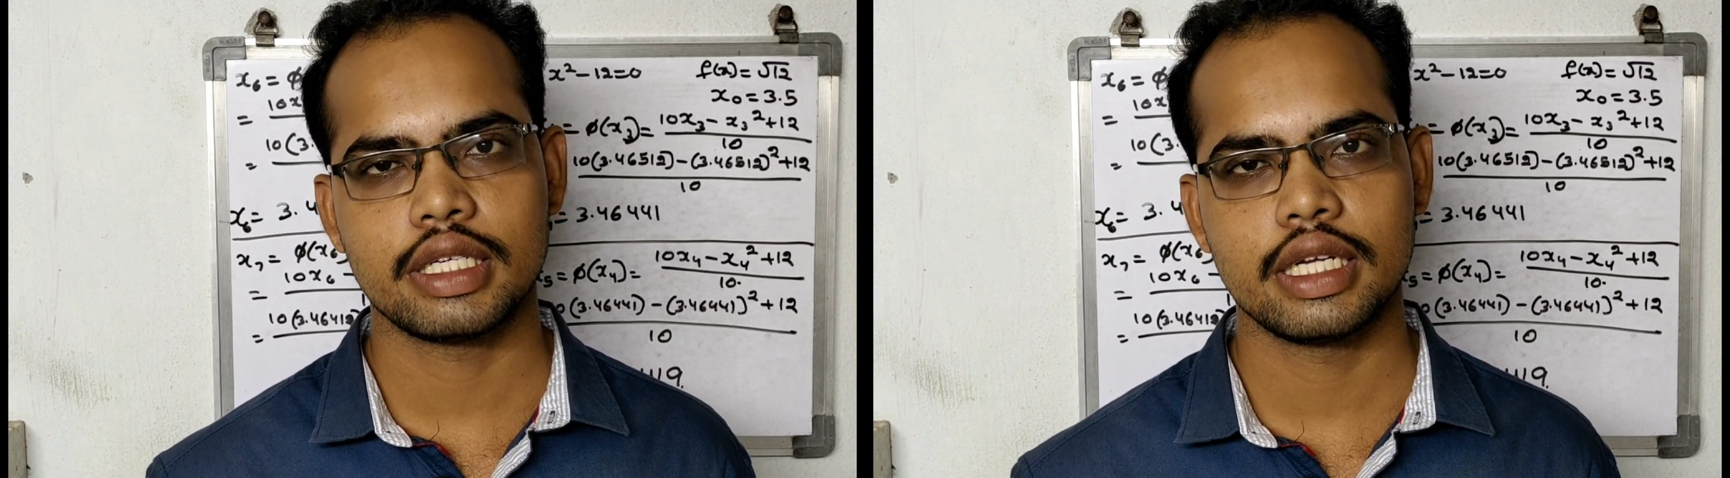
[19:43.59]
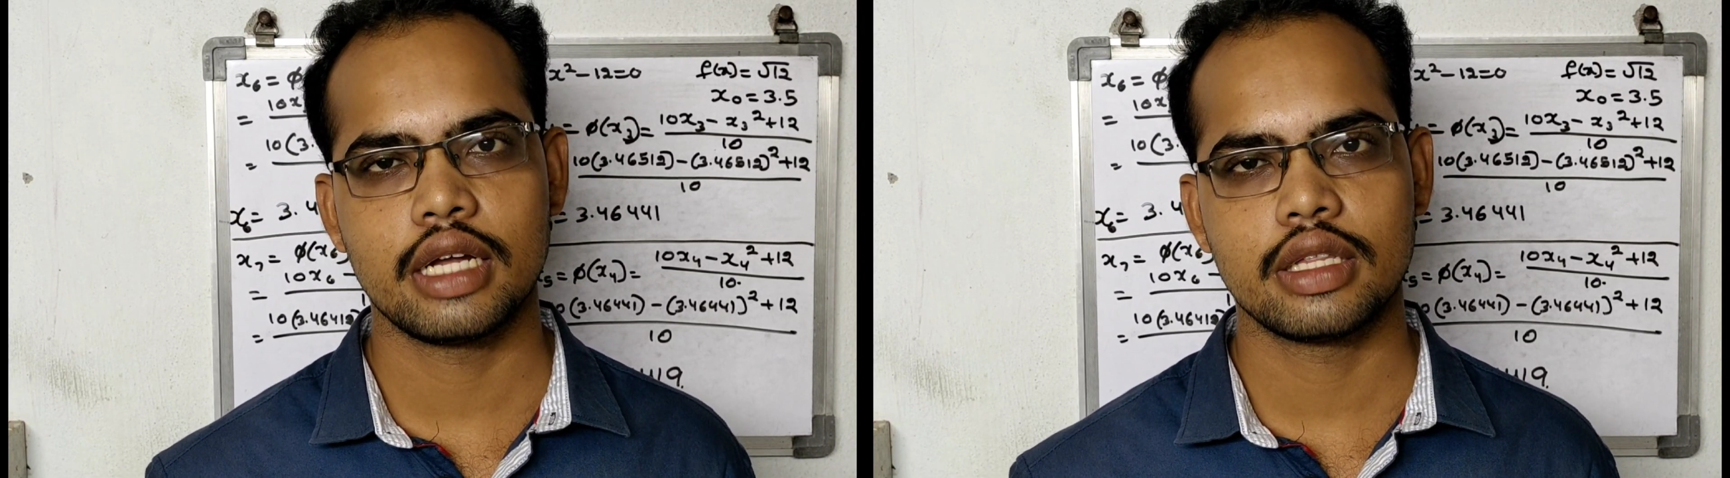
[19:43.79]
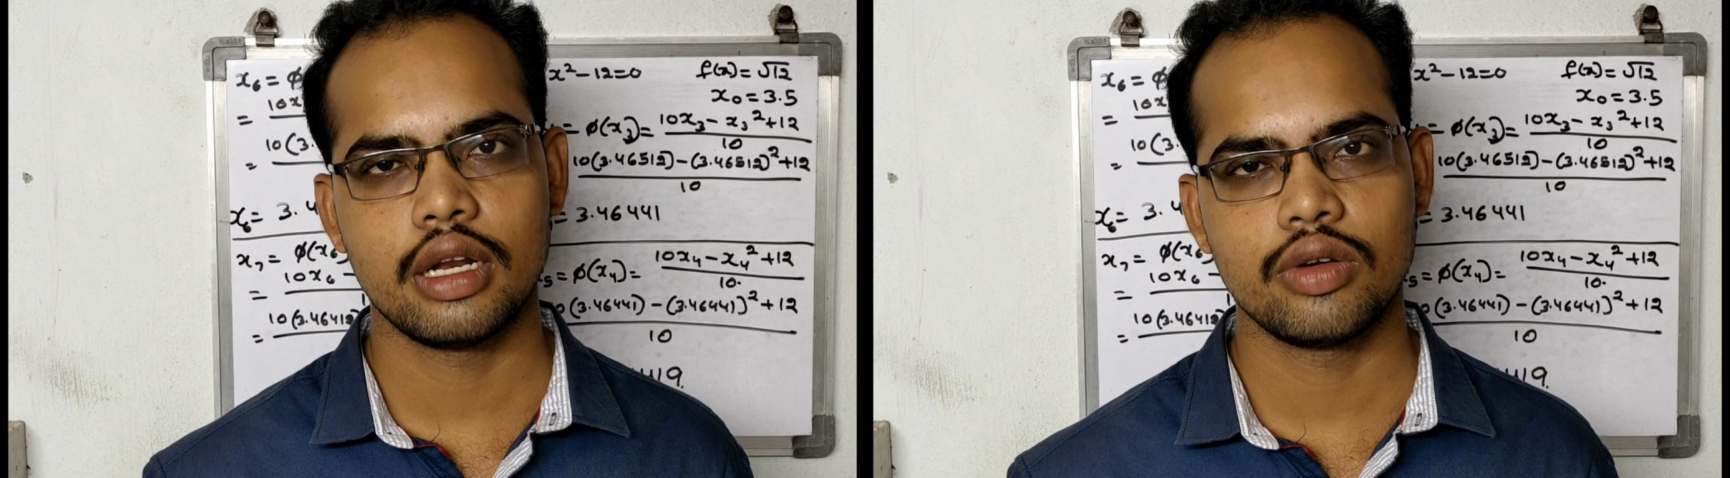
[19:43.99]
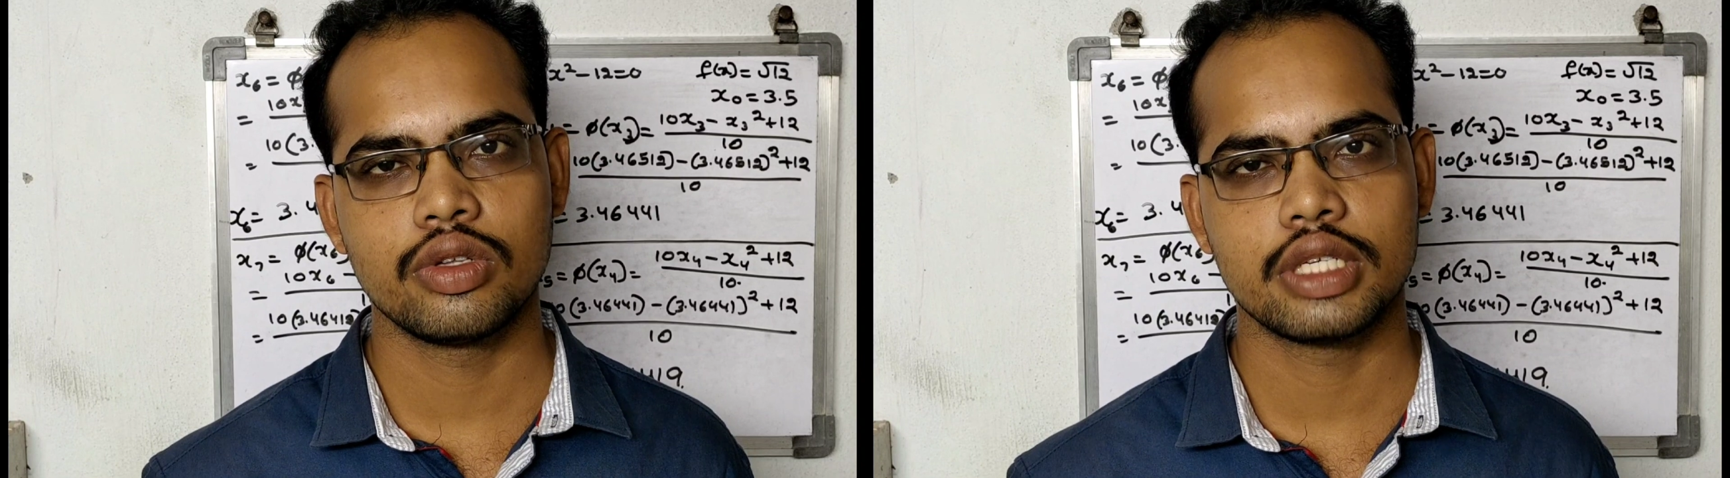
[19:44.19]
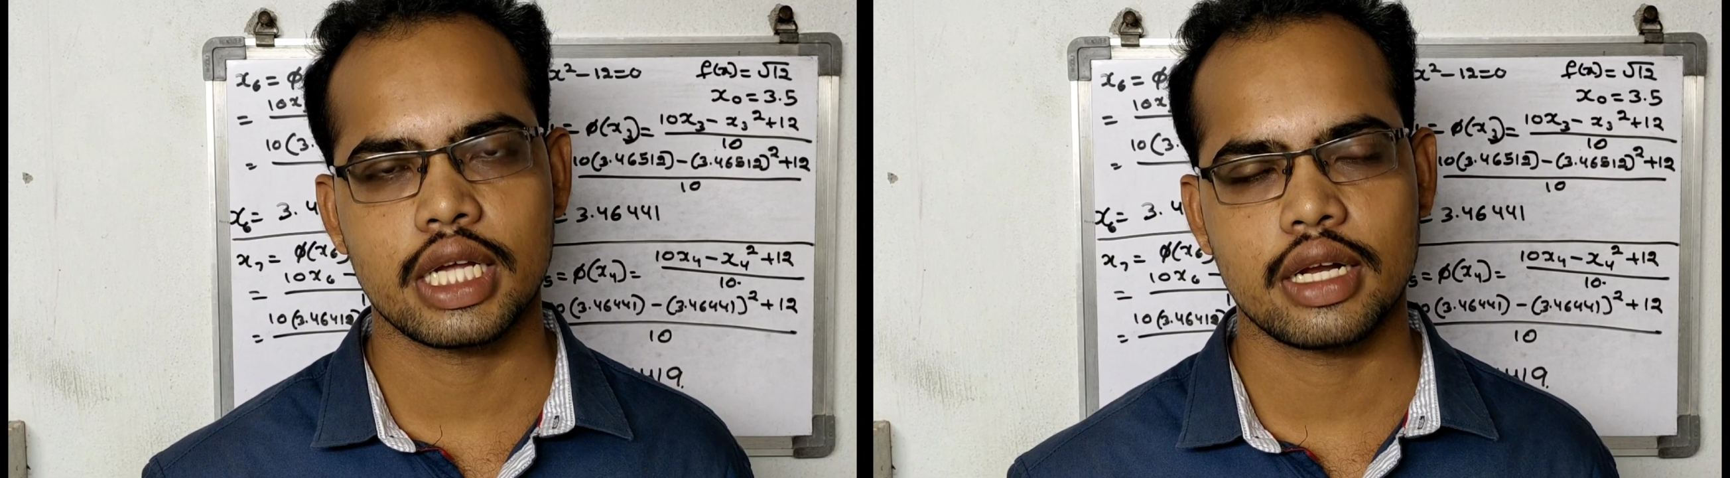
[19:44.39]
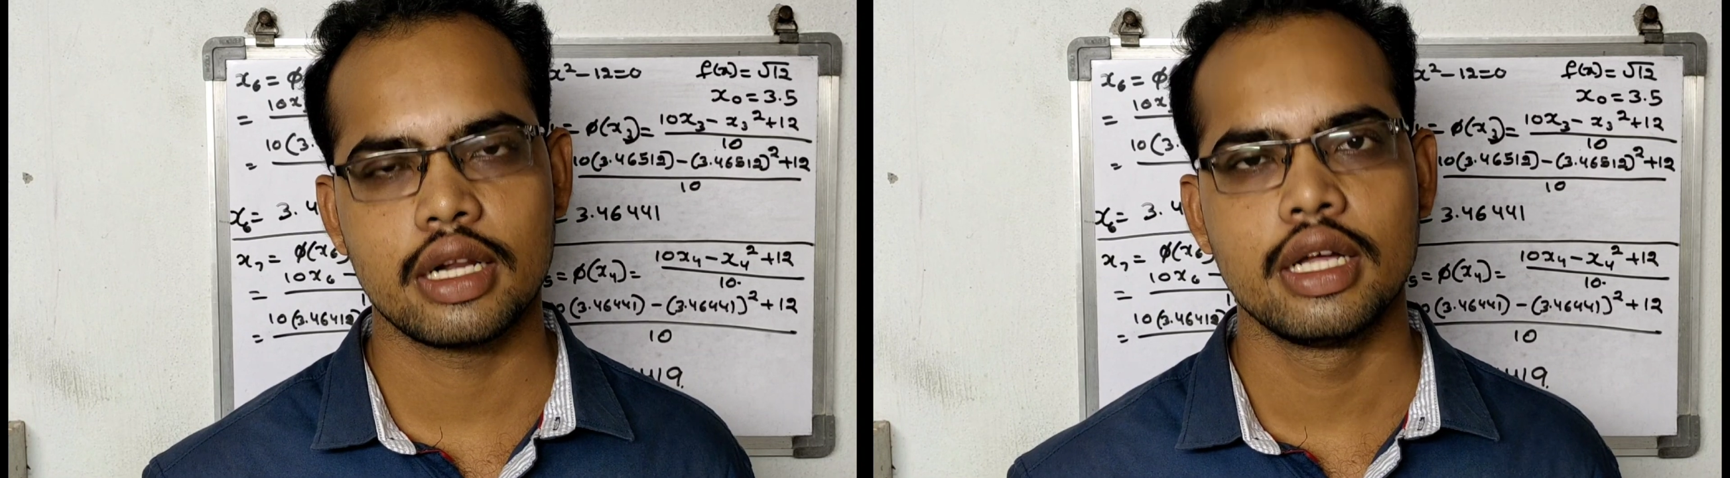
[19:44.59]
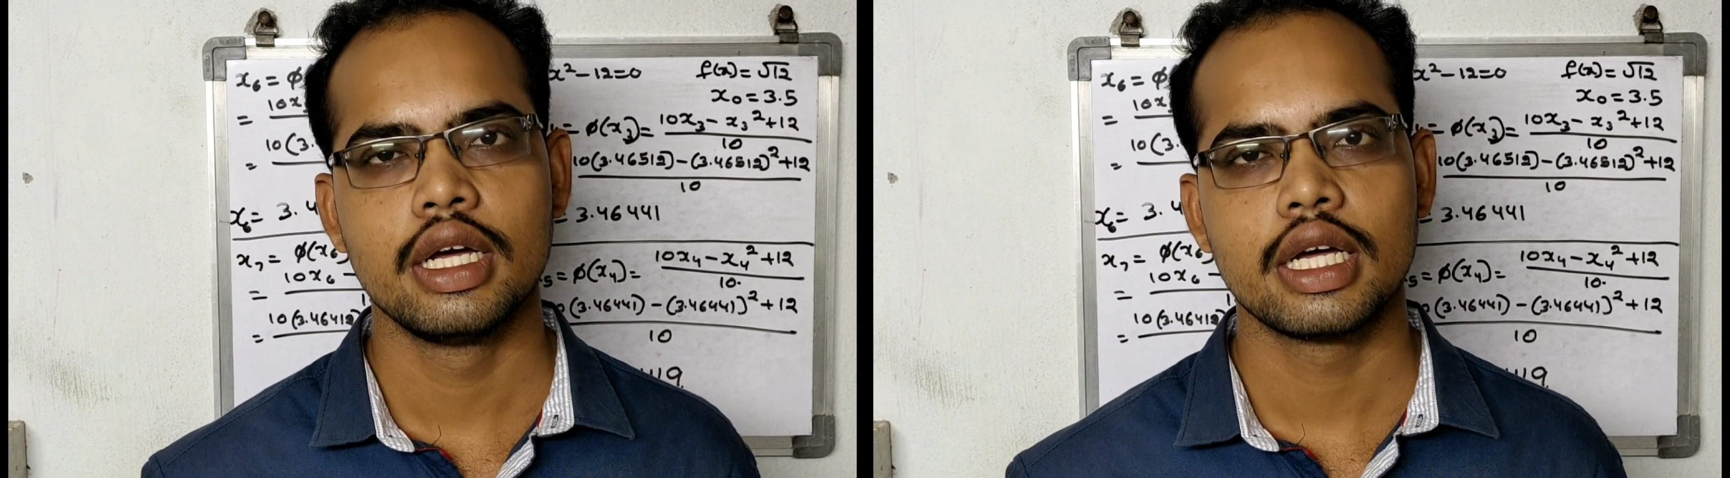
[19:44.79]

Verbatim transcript: ఎస్టీఆర్ తెలుగు ఛానల్